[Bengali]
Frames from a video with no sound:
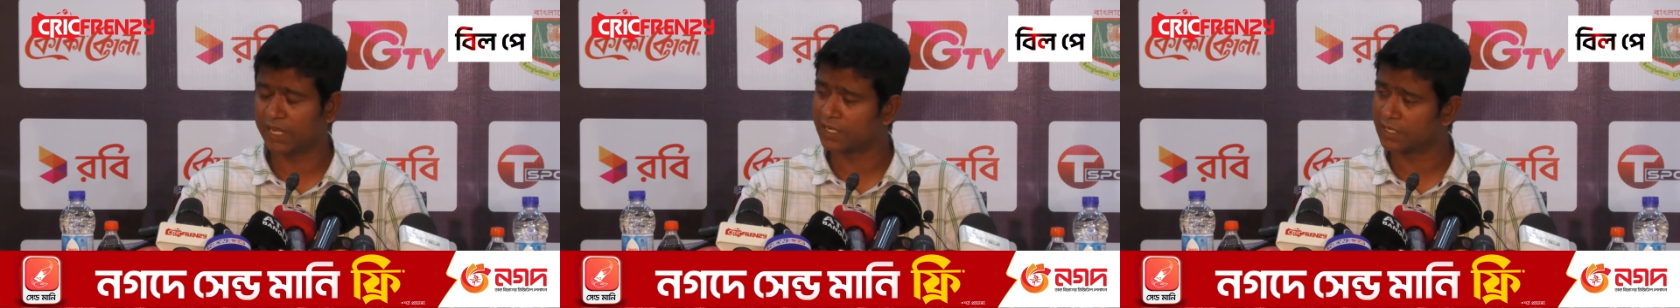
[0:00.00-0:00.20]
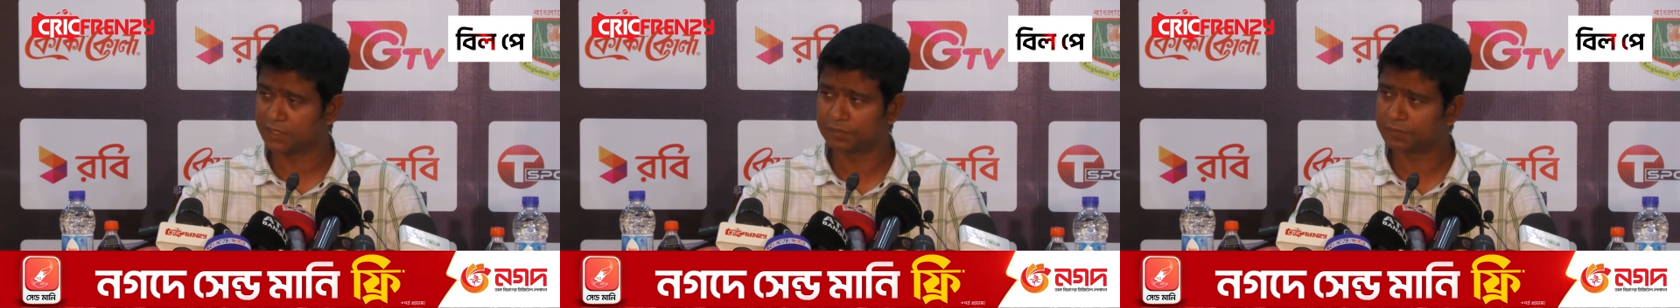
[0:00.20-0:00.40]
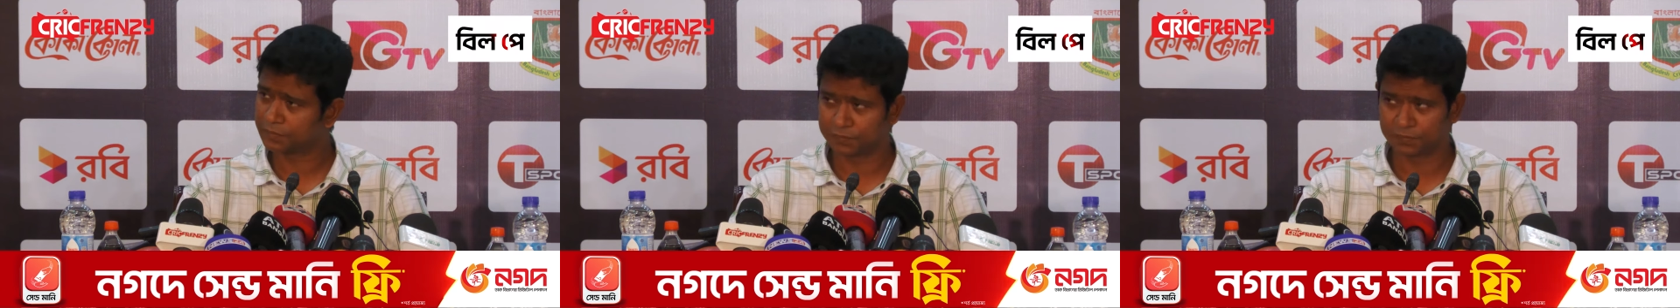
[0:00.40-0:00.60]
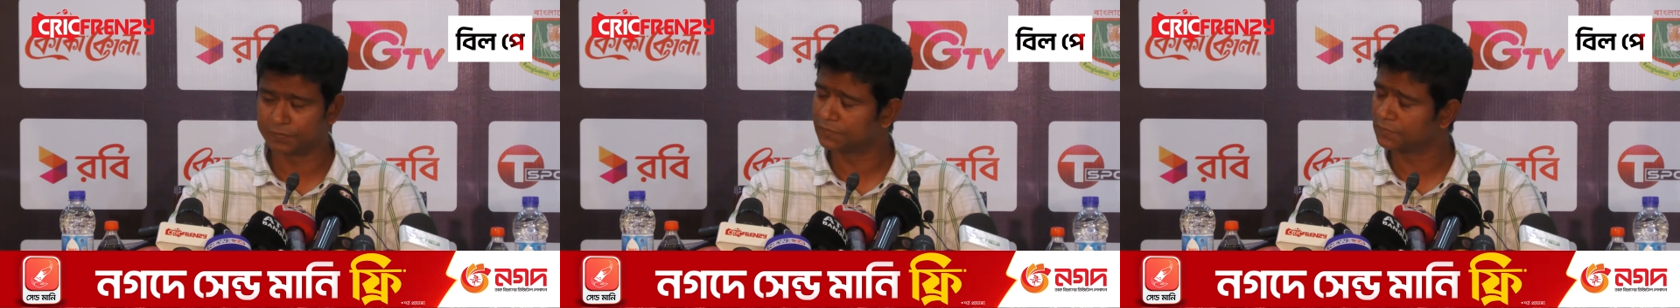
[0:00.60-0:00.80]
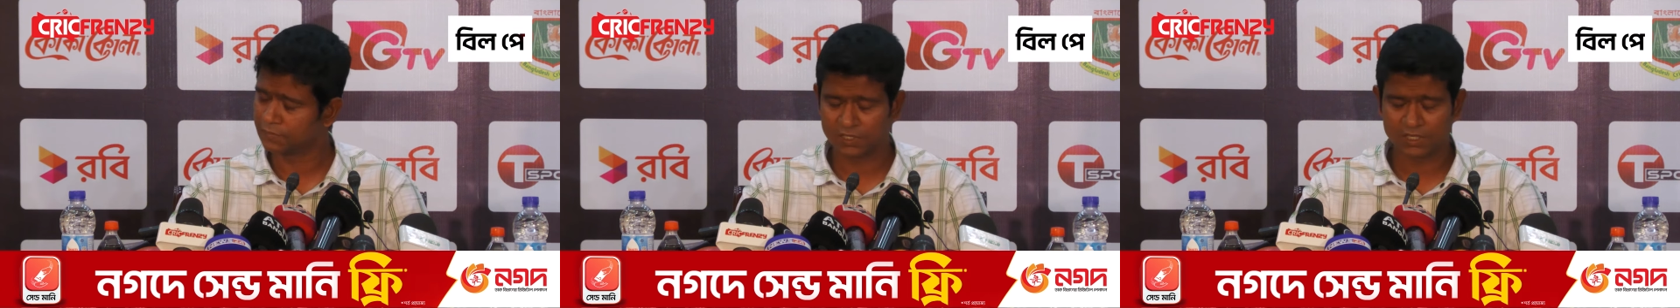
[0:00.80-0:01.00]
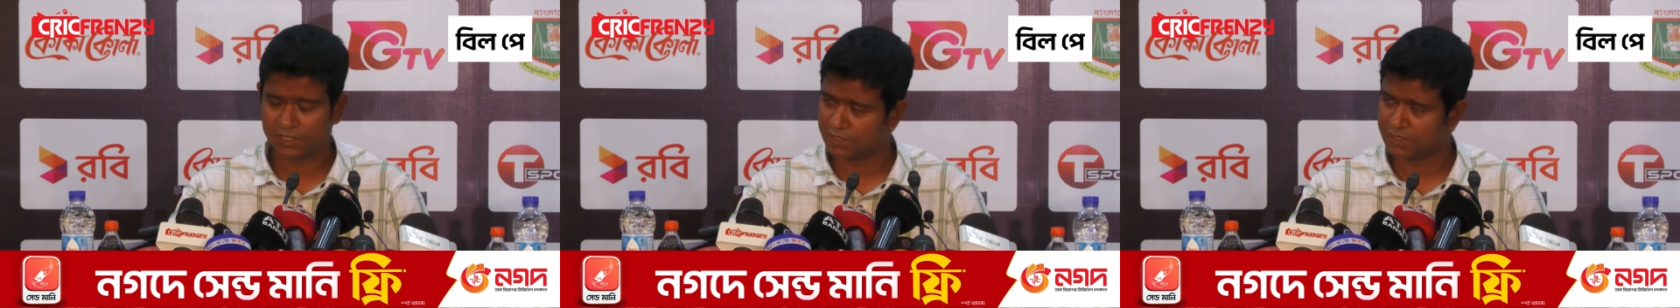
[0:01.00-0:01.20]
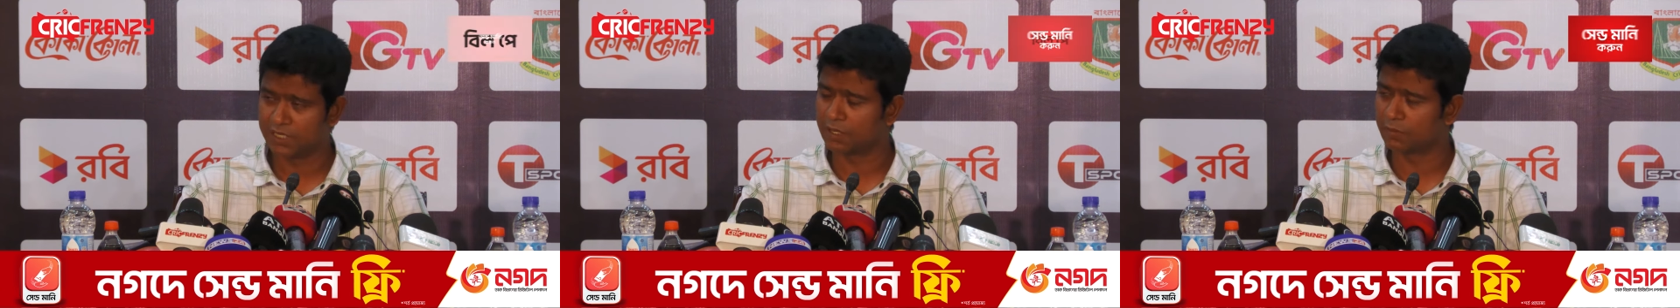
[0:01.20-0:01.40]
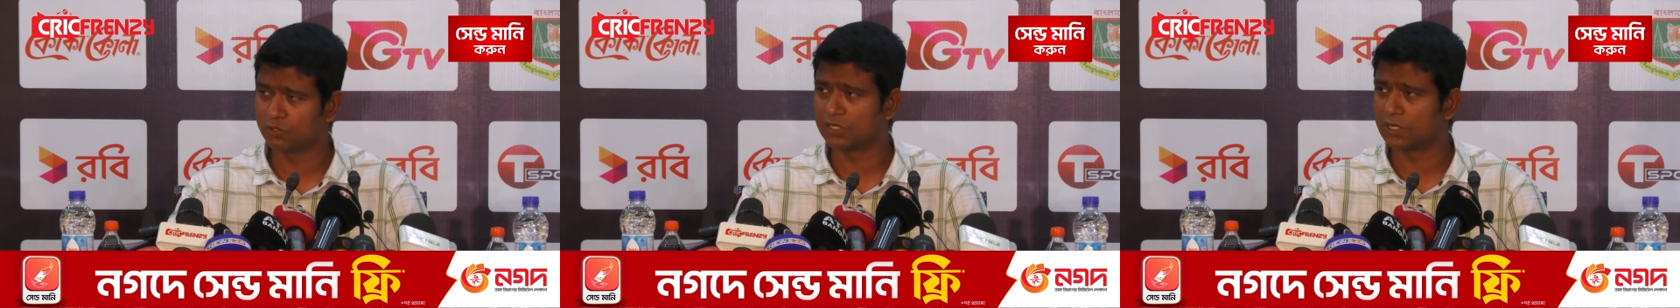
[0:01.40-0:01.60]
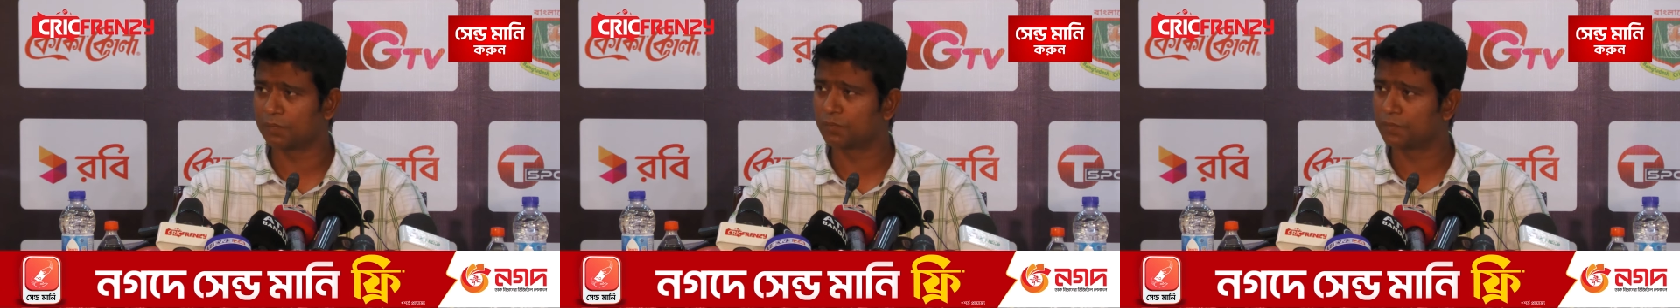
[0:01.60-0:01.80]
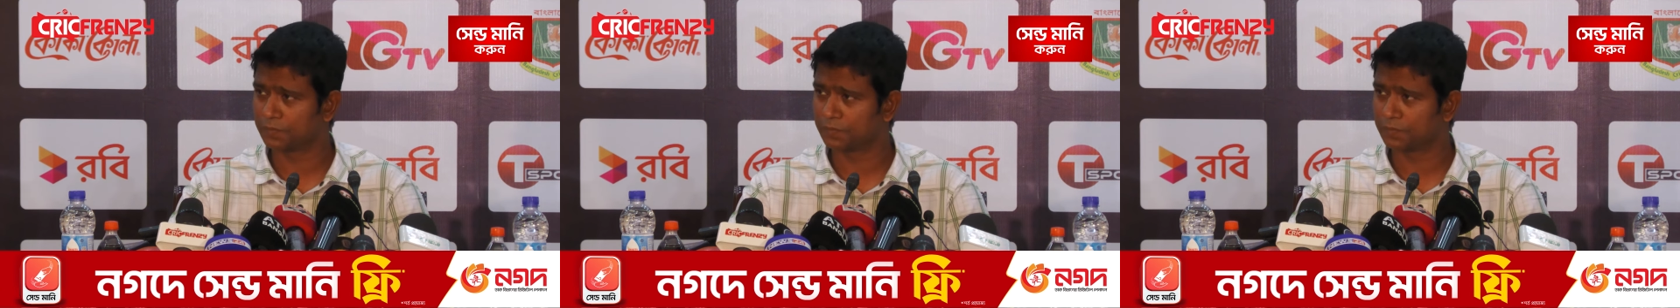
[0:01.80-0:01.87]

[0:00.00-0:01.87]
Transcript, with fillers: হ্যাঁ সেটা বুঝলাম